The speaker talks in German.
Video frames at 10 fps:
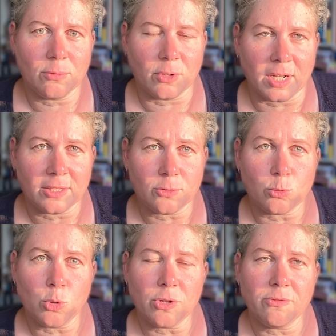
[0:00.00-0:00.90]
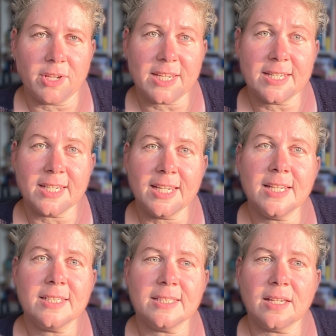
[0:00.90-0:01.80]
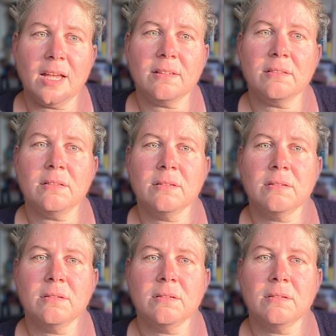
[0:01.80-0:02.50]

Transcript: oder kannst du gucken, welche Trainingsdaten